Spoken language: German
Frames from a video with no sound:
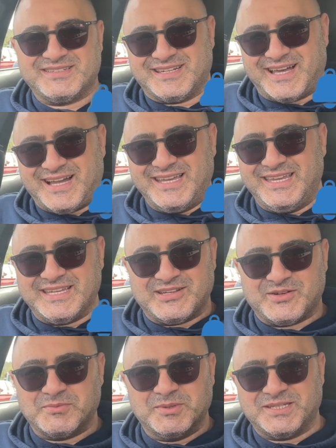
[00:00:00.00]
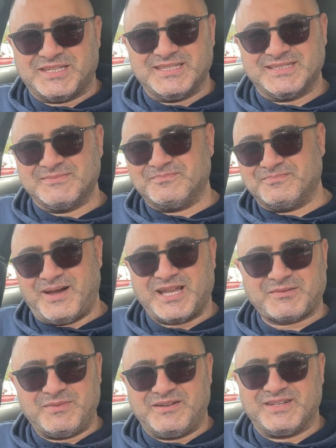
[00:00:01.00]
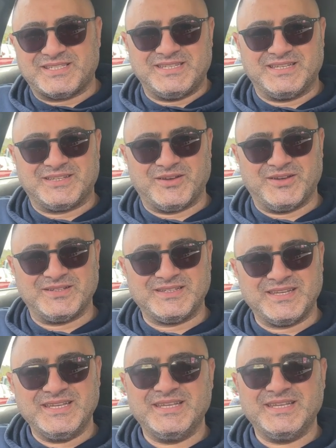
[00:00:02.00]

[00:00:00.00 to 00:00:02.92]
Like, kommentieren, macht mal, was ihr könnt.